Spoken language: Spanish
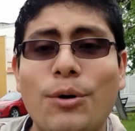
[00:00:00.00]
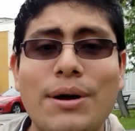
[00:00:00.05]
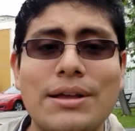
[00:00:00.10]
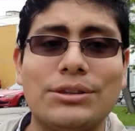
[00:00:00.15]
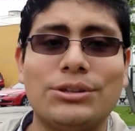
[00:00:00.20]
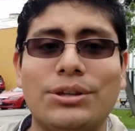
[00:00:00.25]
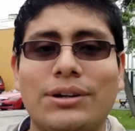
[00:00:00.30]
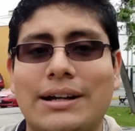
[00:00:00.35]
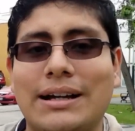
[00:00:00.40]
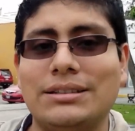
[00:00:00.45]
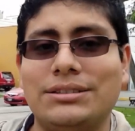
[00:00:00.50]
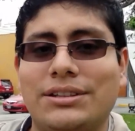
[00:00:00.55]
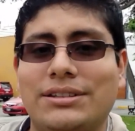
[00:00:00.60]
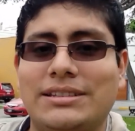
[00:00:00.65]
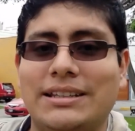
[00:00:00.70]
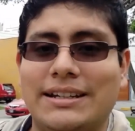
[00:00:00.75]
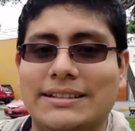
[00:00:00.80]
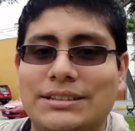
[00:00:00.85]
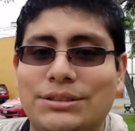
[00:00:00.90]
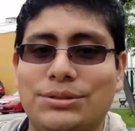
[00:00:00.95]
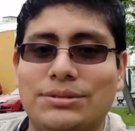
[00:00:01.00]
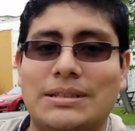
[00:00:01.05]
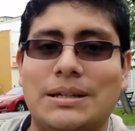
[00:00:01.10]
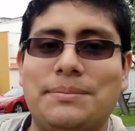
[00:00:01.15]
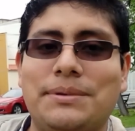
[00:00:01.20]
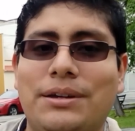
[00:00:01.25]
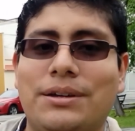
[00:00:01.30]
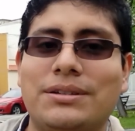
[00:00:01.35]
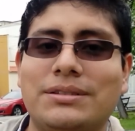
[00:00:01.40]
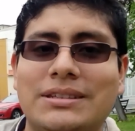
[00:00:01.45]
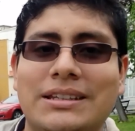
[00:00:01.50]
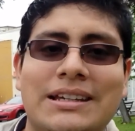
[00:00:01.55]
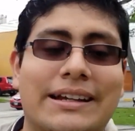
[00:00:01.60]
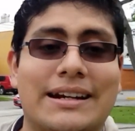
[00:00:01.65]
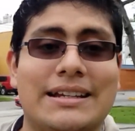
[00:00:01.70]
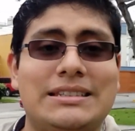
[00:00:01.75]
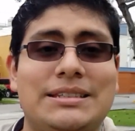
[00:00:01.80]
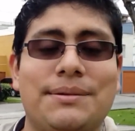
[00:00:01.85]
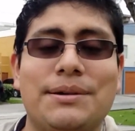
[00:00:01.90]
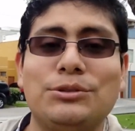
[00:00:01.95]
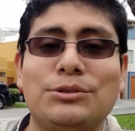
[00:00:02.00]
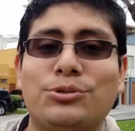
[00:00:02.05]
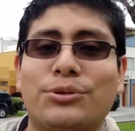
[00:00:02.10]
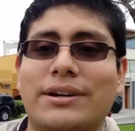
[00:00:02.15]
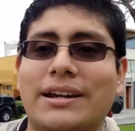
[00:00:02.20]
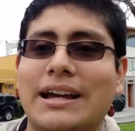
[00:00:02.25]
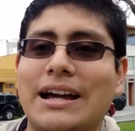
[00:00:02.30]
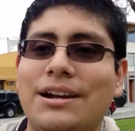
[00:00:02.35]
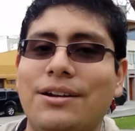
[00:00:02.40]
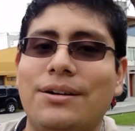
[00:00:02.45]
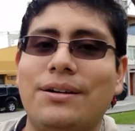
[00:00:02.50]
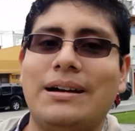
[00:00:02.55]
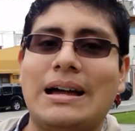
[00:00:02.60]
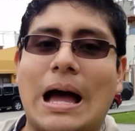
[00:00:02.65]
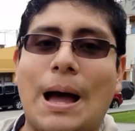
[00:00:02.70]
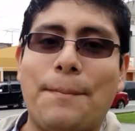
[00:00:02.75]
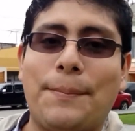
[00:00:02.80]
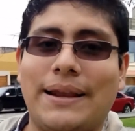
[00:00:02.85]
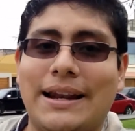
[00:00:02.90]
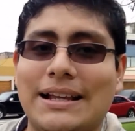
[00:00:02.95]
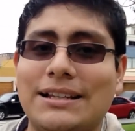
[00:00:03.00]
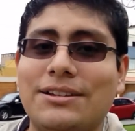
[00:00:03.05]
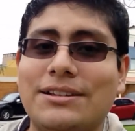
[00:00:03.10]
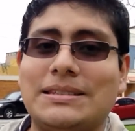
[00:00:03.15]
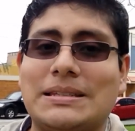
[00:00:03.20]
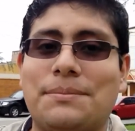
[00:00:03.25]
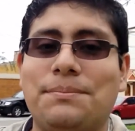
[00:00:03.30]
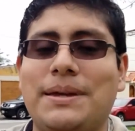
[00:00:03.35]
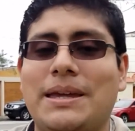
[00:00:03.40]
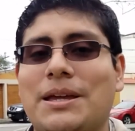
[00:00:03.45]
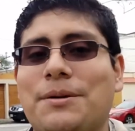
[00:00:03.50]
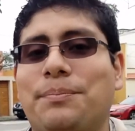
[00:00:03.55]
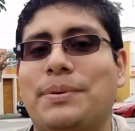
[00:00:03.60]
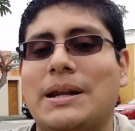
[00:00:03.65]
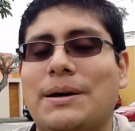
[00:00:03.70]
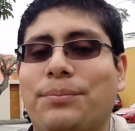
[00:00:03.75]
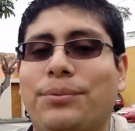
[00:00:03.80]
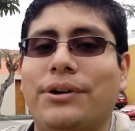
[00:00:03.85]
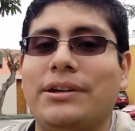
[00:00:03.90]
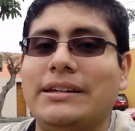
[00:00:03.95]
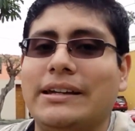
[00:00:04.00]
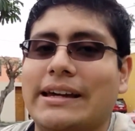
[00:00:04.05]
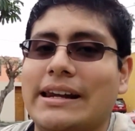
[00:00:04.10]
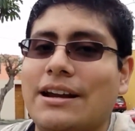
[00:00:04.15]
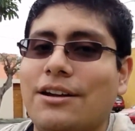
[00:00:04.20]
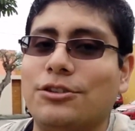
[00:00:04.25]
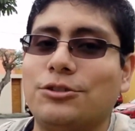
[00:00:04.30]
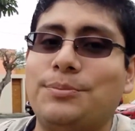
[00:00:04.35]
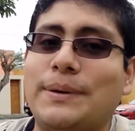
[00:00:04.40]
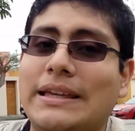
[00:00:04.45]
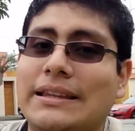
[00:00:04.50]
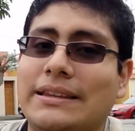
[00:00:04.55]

o en todo caso decirles a tus amigos que reciban tu regalo apenas los envíes para poder llegar a los